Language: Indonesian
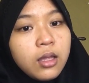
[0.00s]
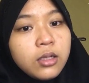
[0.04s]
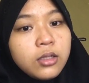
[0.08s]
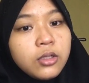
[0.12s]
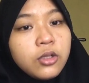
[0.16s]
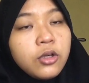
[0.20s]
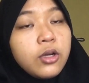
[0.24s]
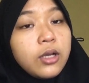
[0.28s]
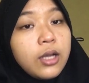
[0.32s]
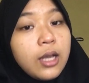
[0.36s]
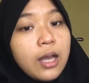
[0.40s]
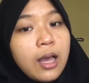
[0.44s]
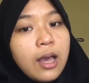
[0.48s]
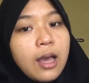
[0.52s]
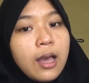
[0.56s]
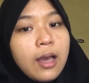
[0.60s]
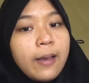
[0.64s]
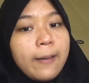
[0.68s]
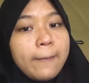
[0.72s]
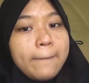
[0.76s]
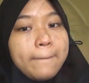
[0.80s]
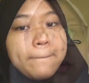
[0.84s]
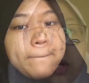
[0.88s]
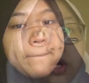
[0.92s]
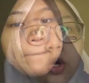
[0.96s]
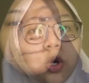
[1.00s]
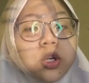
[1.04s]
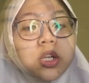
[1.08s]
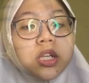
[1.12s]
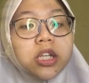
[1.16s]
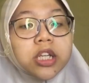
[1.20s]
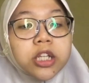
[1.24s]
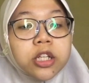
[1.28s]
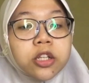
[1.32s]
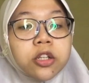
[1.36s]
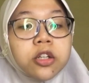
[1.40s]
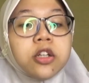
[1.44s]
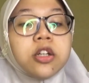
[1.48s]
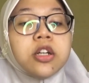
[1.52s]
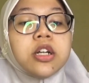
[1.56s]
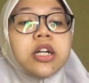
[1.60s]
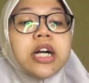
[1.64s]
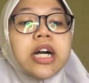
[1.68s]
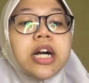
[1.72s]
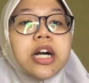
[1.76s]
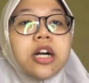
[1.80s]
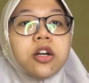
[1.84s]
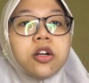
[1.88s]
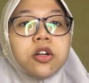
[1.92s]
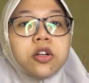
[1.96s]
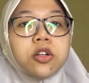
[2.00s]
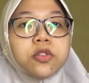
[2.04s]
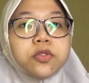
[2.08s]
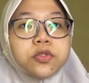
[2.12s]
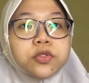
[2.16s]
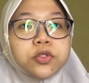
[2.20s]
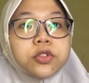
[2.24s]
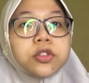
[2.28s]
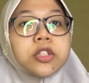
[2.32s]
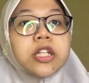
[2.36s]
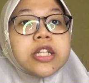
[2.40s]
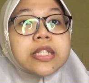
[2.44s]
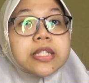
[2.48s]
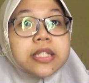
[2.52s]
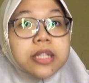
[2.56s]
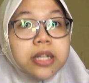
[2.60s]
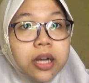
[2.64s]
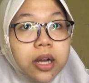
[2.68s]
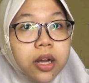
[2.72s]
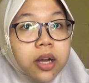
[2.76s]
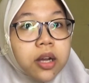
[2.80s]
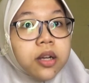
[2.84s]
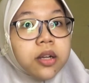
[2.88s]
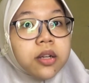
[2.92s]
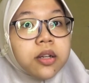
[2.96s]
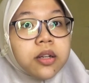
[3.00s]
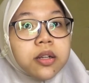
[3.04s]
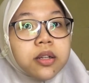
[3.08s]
Doka Biokino no deska?